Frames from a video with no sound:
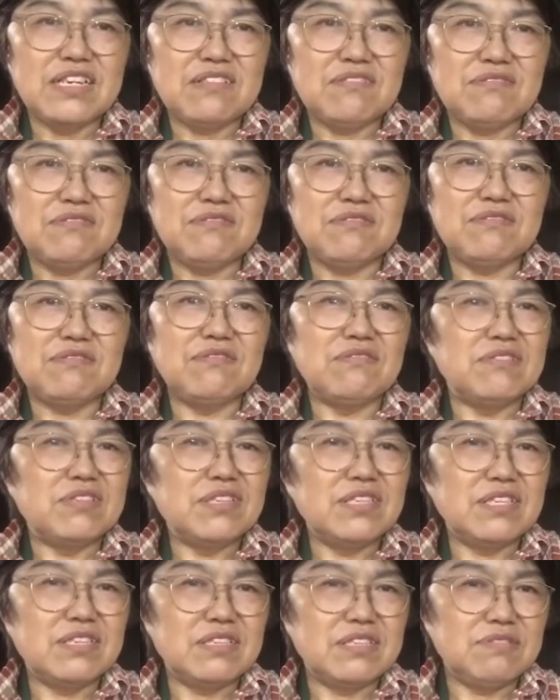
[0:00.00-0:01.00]
こう通り
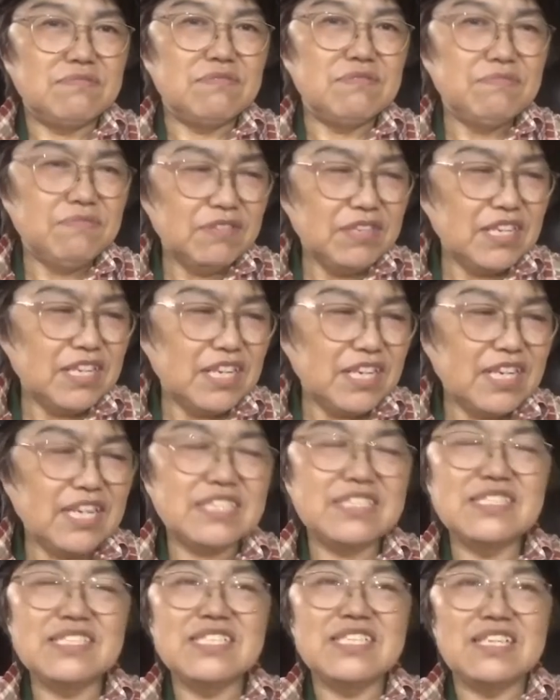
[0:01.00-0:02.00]
自分もね気が
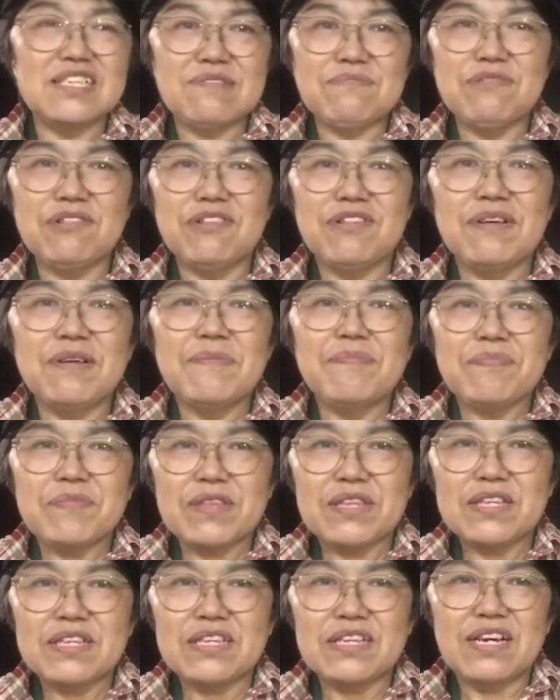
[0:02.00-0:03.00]
付いてても
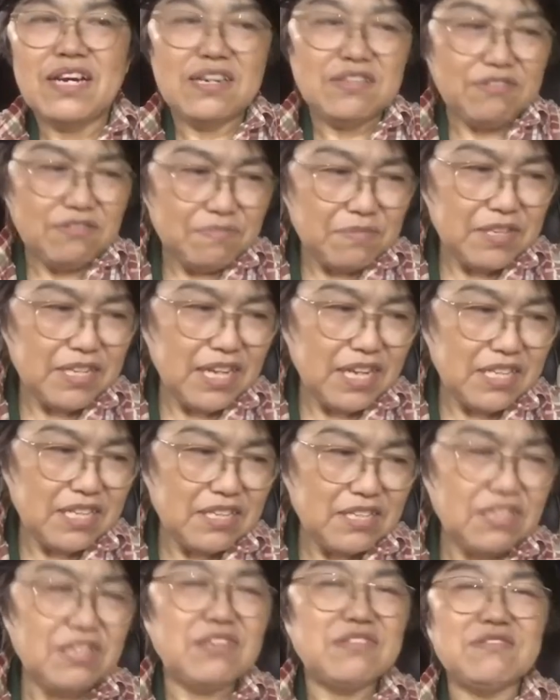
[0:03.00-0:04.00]
あゴミだっ
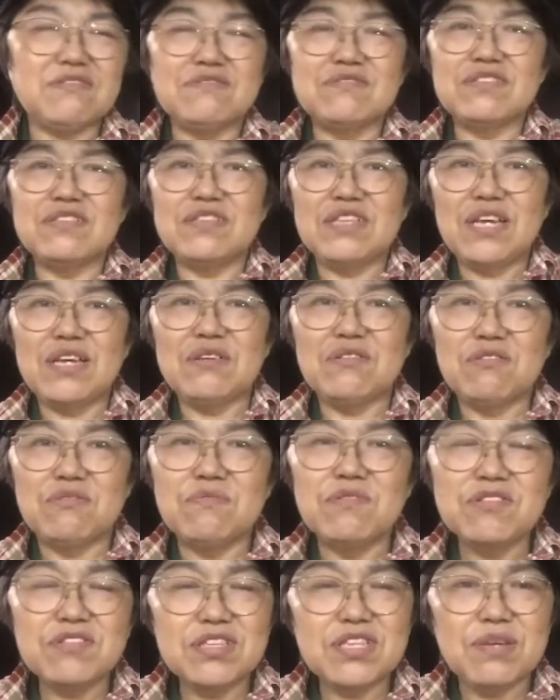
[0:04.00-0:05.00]
てこういうふうにね
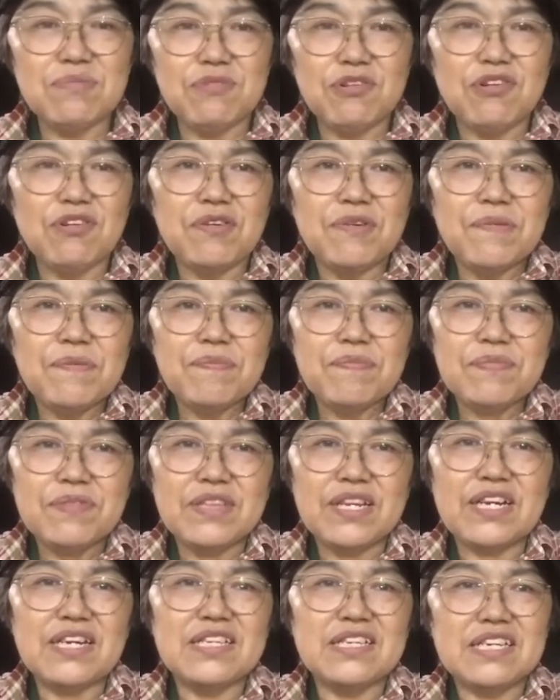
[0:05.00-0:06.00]
思っても
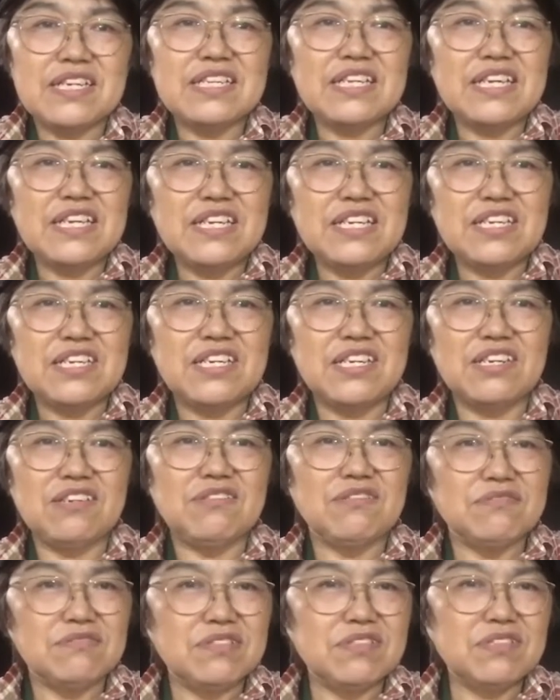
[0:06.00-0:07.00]
なかなかね拾
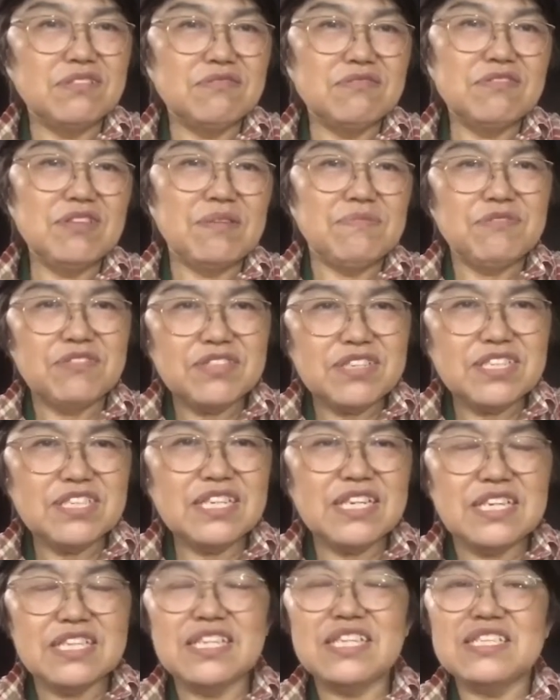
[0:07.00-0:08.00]
うっていうことはもしかし
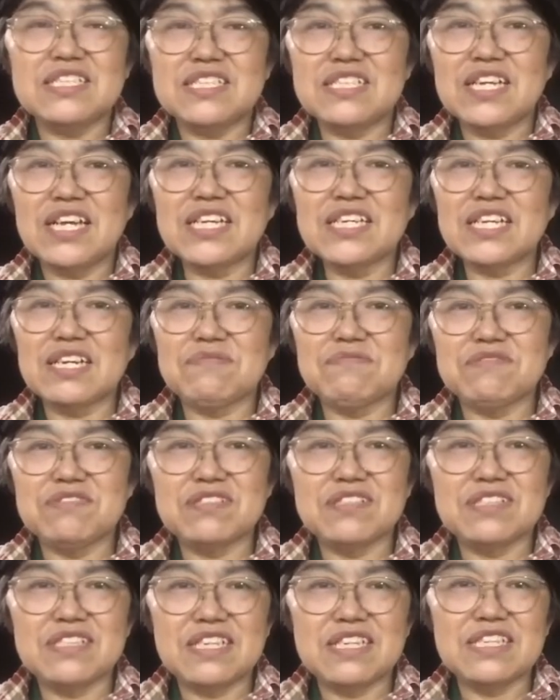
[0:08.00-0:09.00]
たらねしないかもし
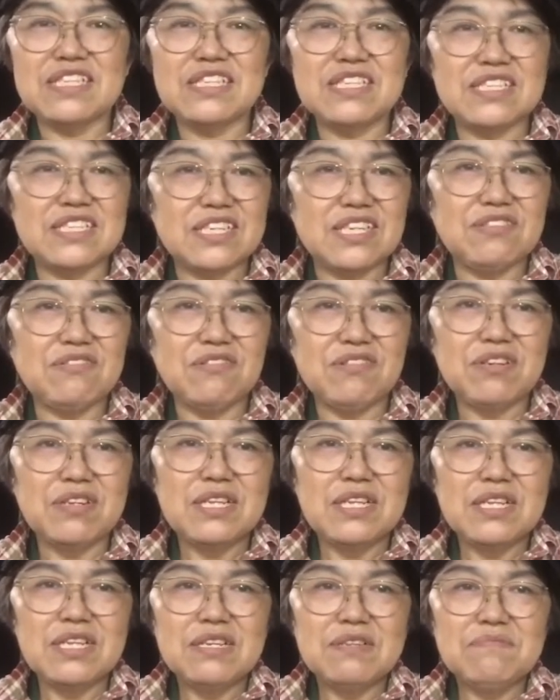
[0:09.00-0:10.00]
れないんですけど
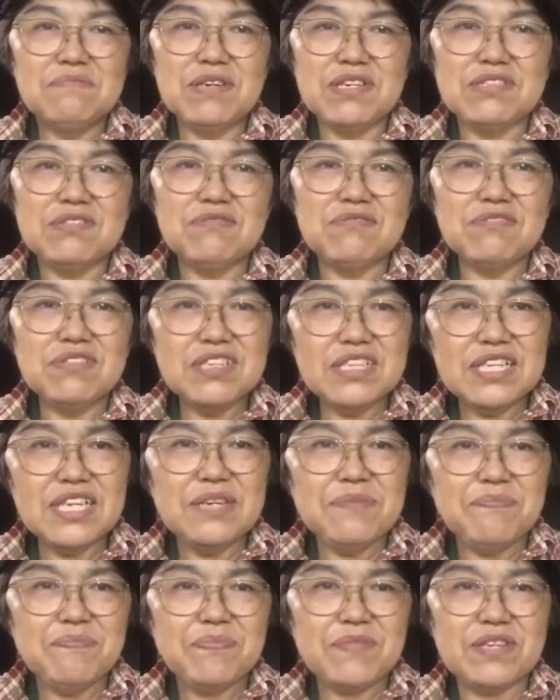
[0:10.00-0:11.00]
まあそこで
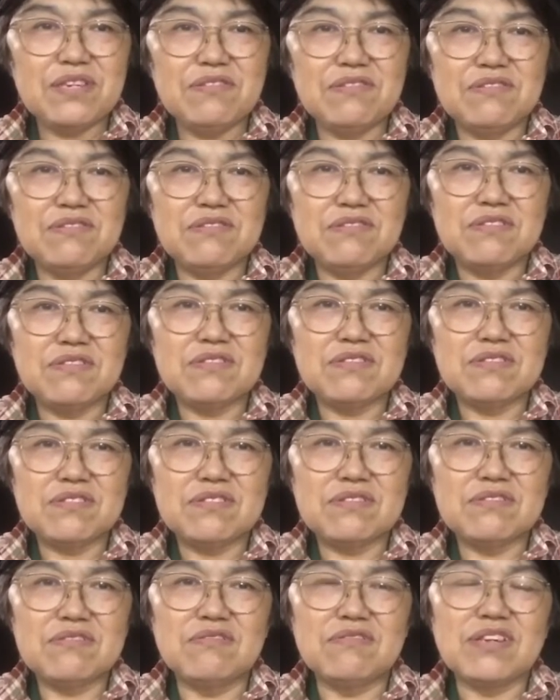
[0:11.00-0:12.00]
ねこう
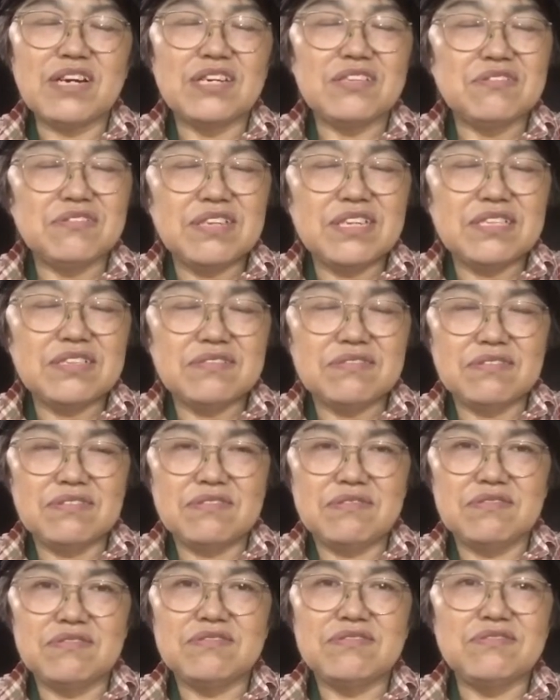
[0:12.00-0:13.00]
今回のね
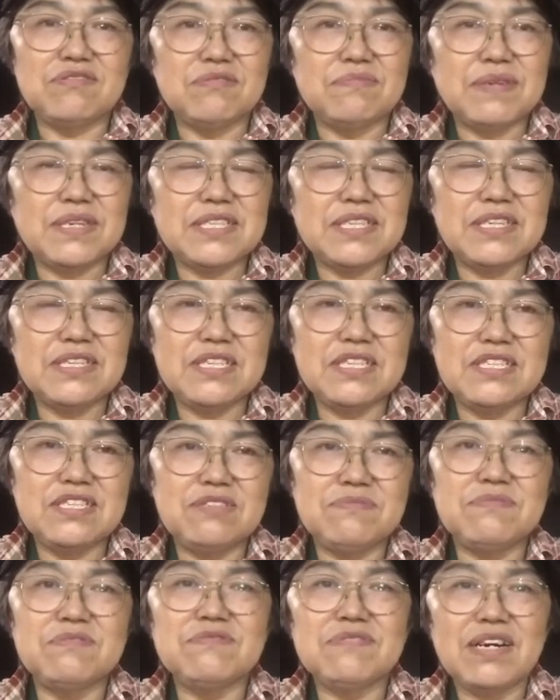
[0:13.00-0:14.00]
掃除のおばちゃんに
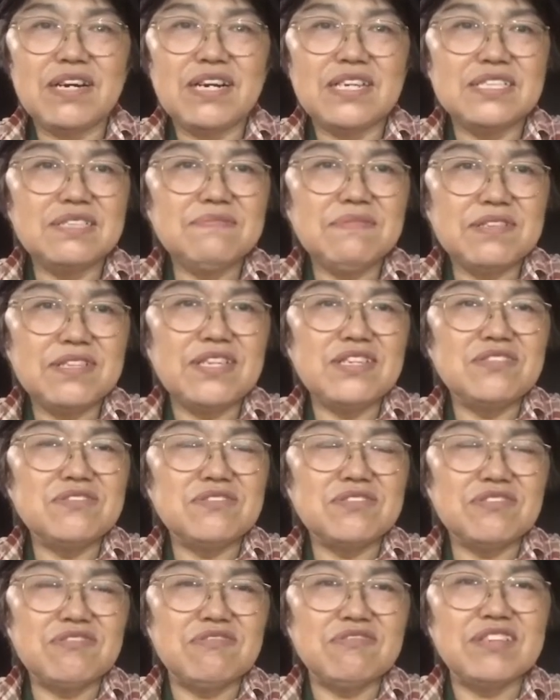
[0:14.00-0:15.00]
自分は初めて
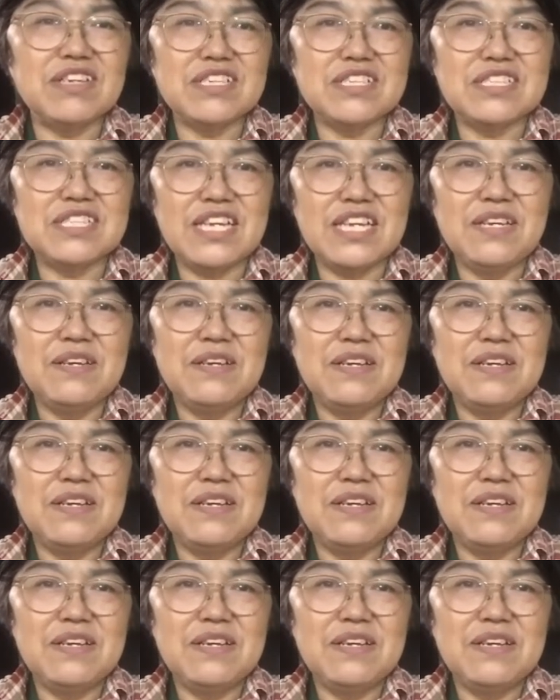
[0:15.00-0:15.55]
勇気を出して